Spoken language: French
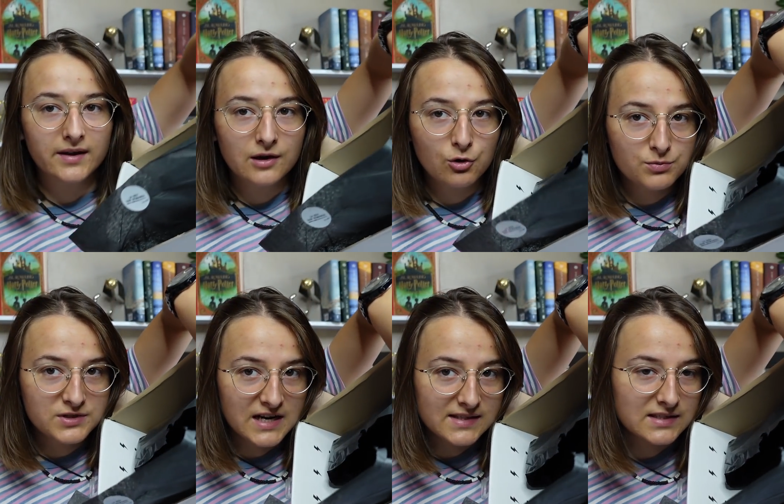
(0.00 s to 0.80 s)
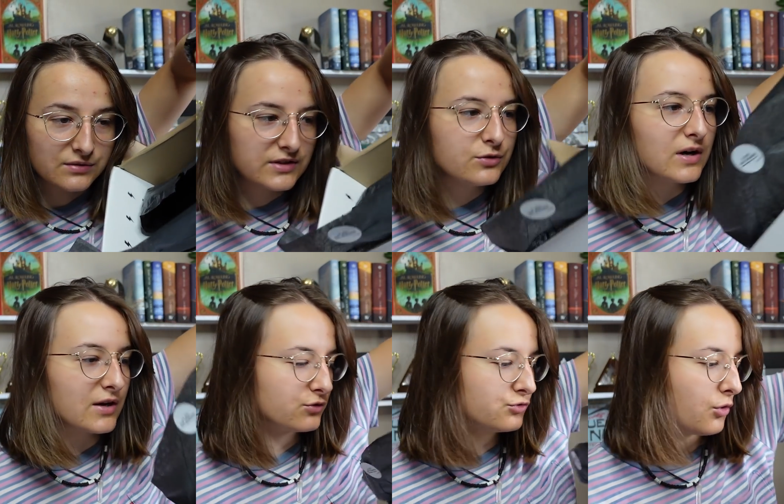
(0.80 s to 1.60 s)
dernier objet, c'est vide
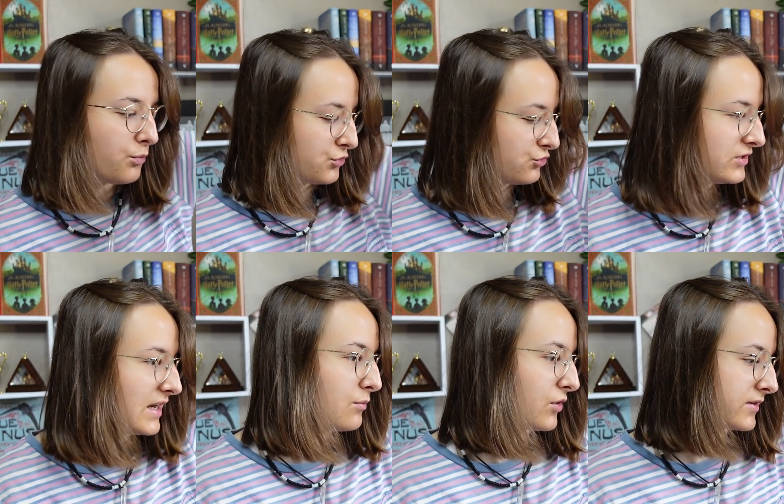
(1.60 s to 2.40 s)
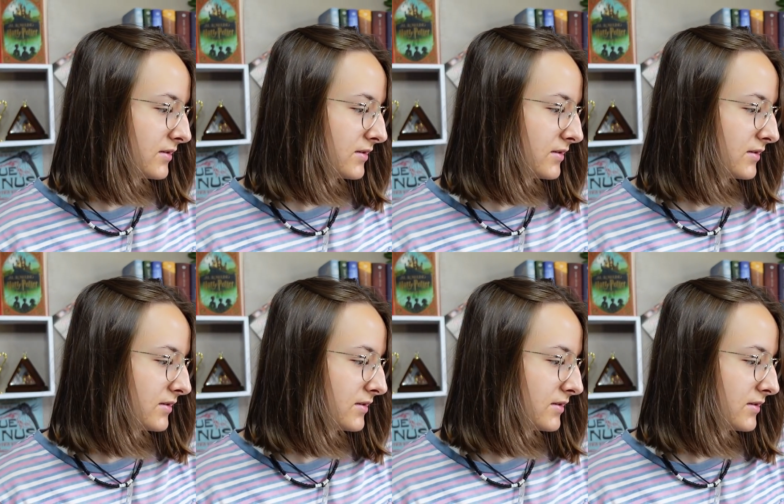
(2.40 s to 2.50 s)
là-dedans, on peut jeter la boîte.